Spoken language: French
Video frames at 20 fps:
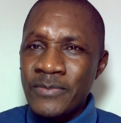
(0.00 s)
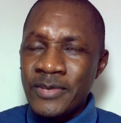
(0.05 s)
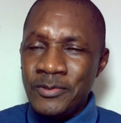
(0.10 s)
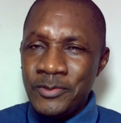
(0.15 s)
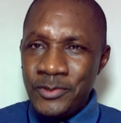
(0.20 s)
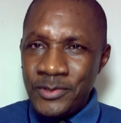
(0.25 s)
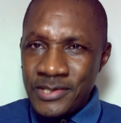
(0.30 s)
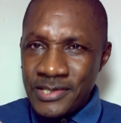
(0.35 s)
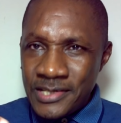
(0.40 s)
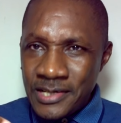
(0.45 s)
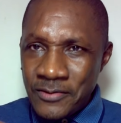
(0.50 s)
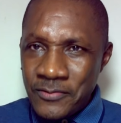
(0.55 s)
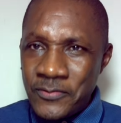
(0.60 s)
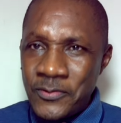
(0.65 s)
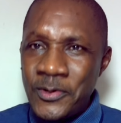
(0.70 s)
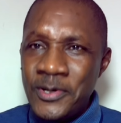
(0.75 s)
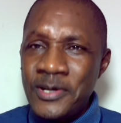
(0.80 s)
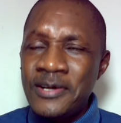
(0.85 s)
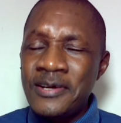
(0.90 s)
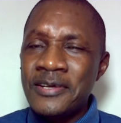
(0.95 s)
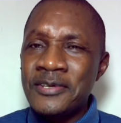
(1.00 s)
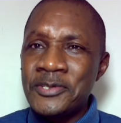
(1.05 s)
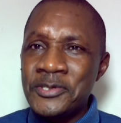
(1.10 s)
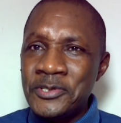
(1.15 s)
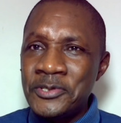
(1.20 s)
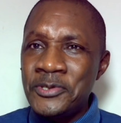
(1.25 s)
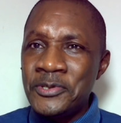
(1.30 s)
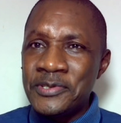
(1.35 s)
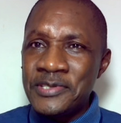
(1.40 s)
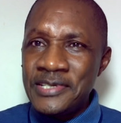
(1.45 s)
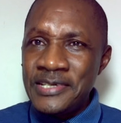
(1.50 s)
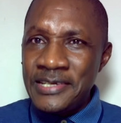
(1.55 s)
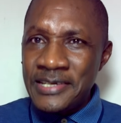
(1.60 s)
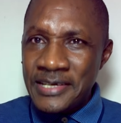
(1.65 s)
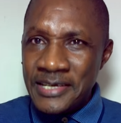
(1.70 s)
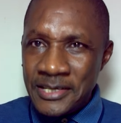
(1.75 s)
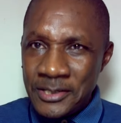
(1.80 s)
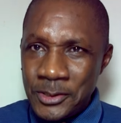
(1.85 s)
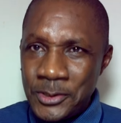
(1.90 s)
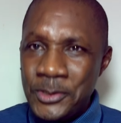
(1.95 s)
de savoir ce dont il est
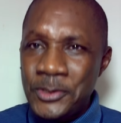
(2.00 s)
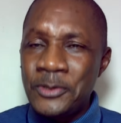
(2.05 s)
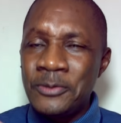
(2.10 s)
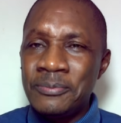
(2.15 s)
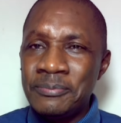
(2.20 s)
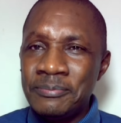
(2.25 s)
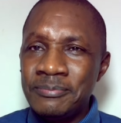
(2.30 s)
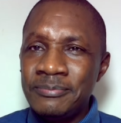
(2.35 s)
question.